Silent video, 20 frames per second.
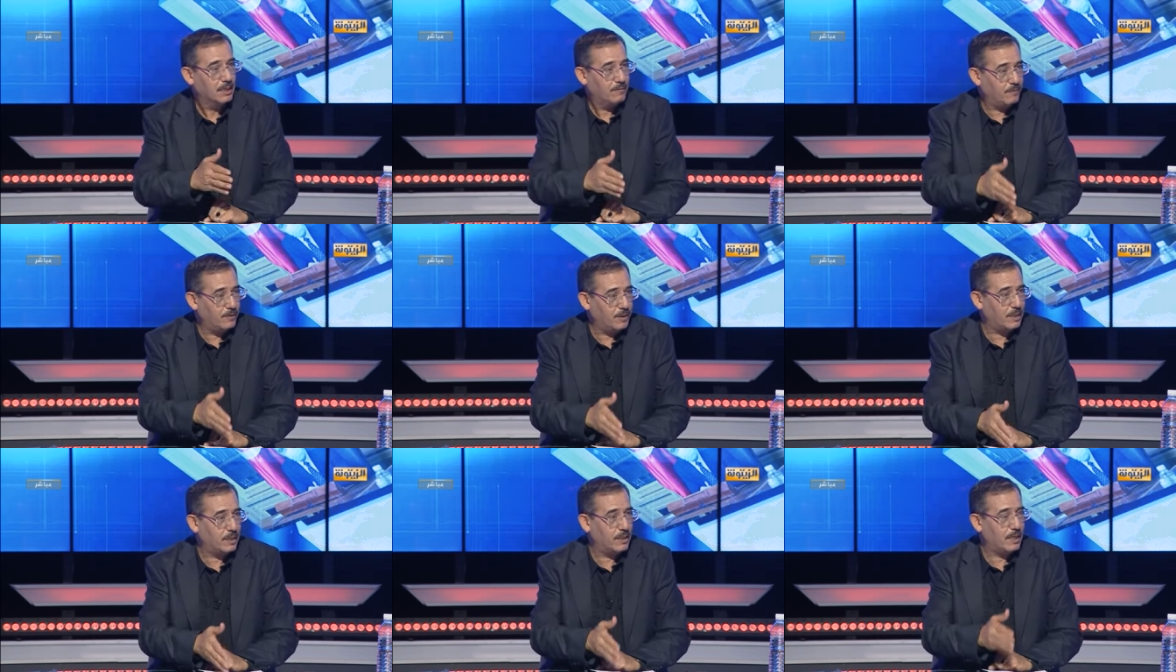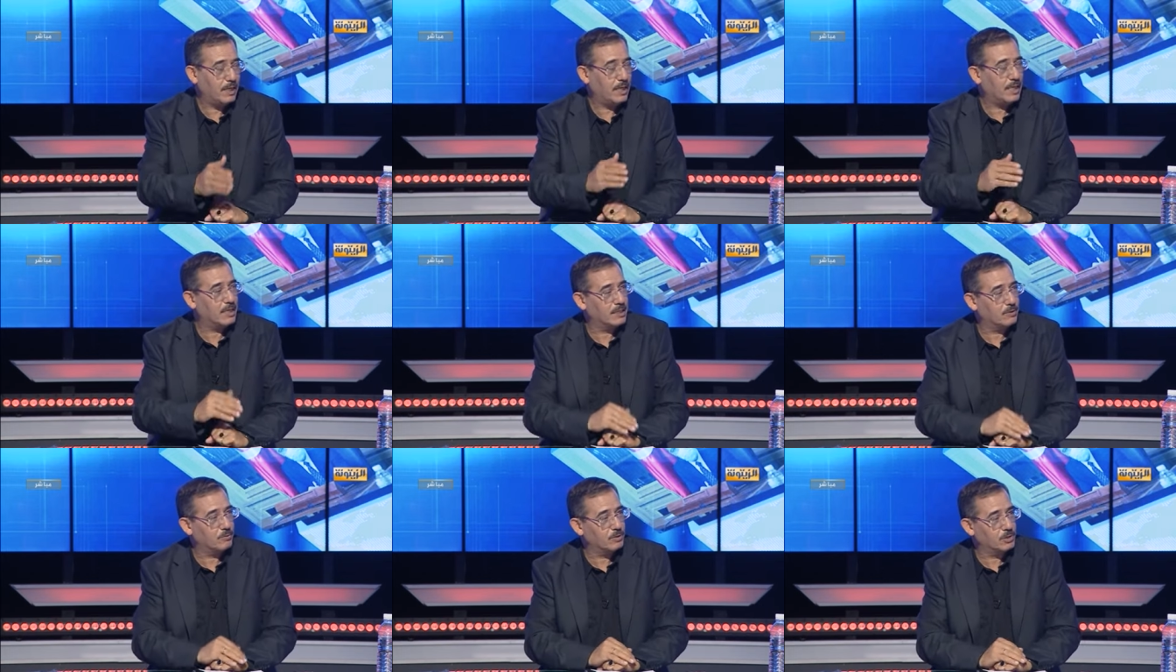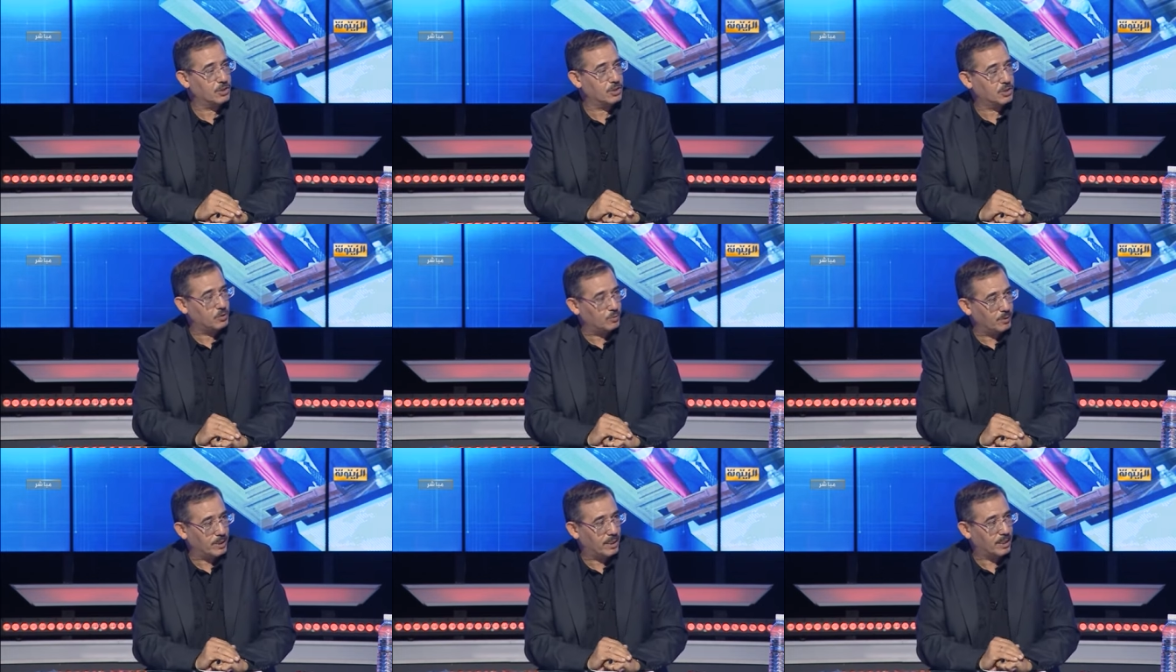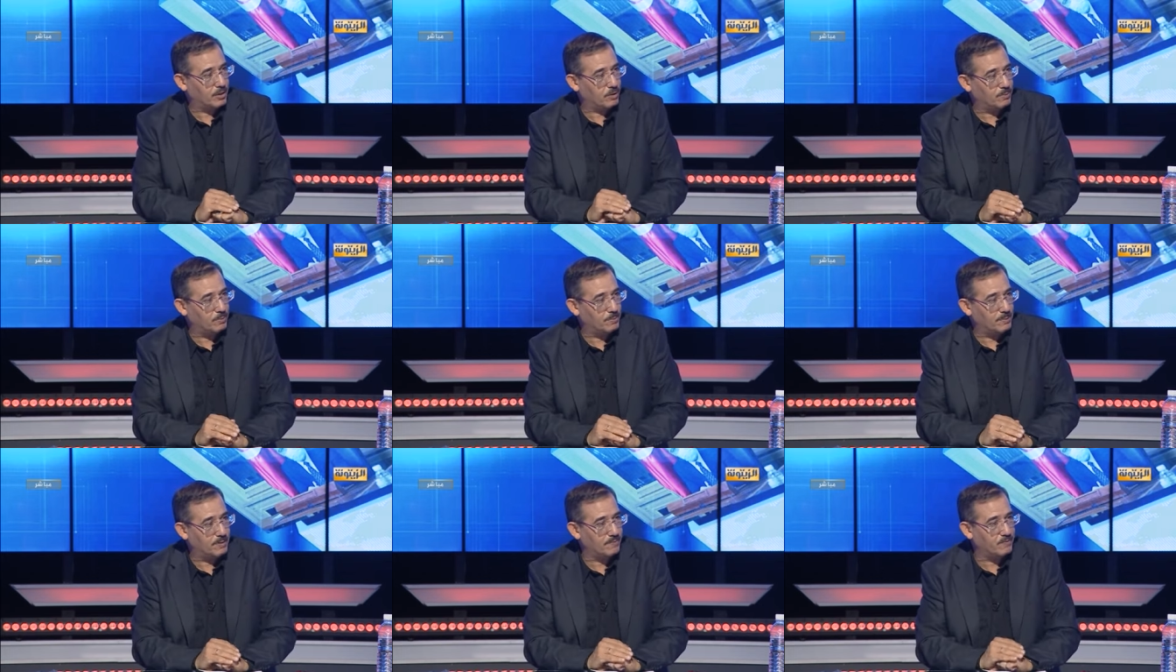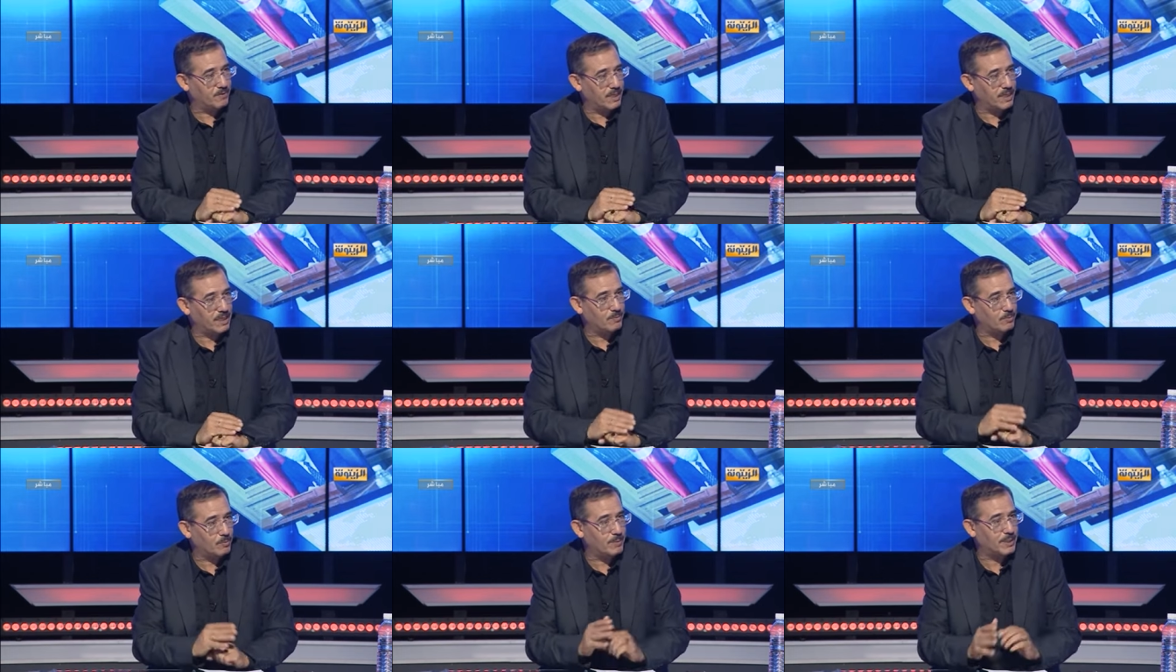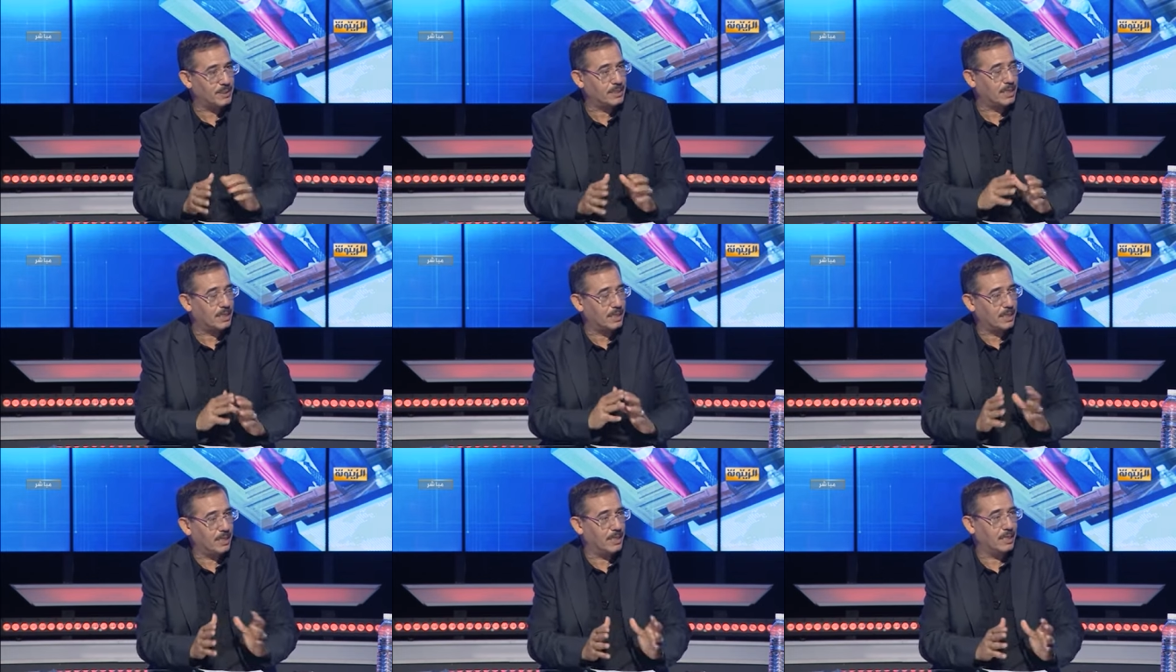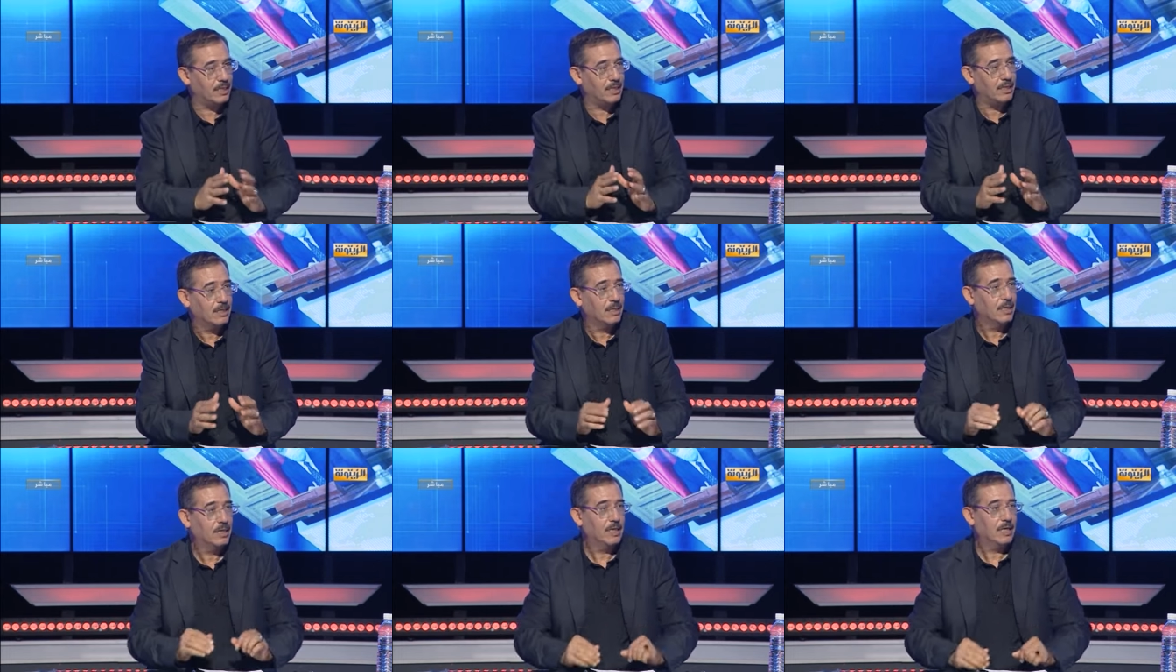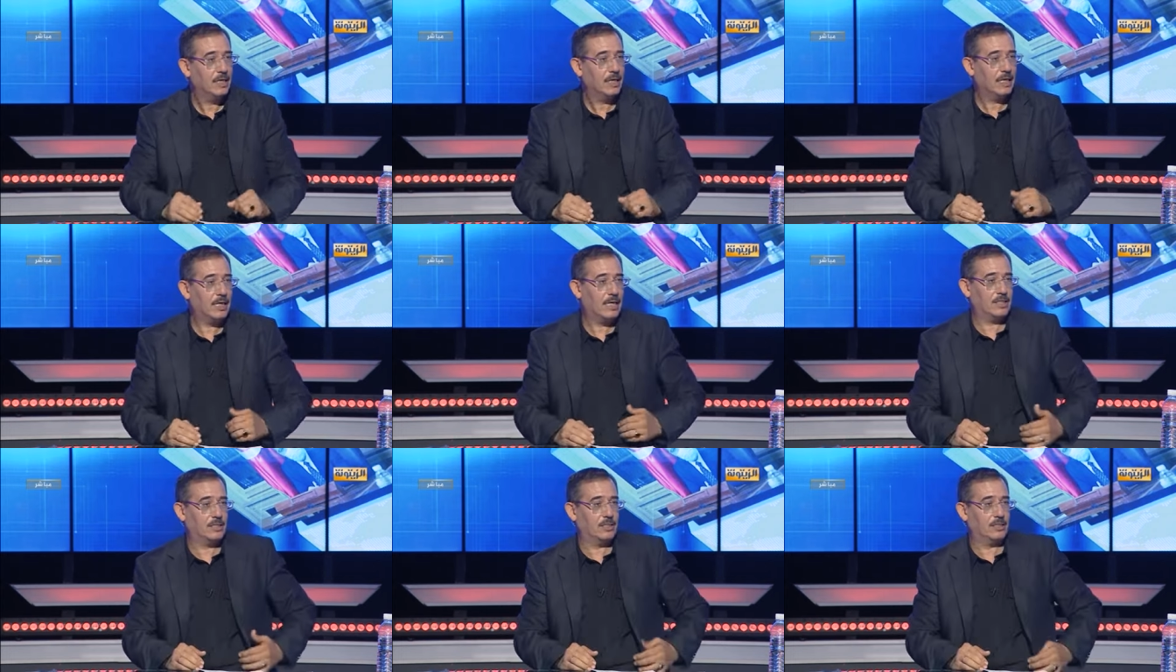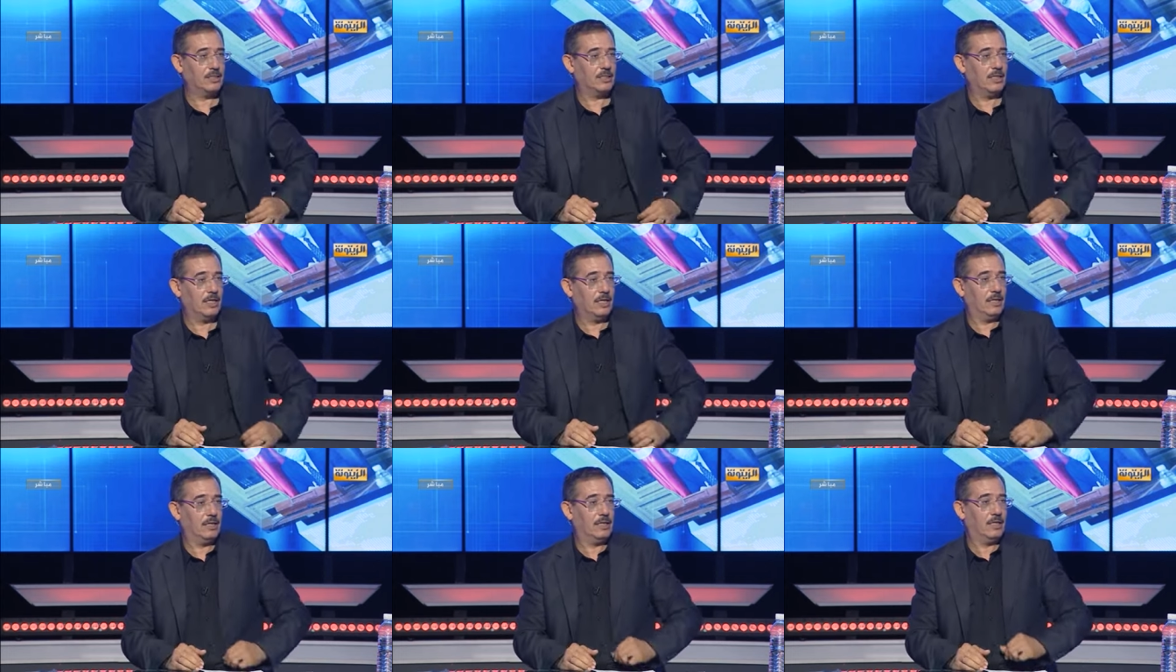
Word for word: في هذا التوجه شنو رأيك ربما في هذه المبادرة اللي خرجت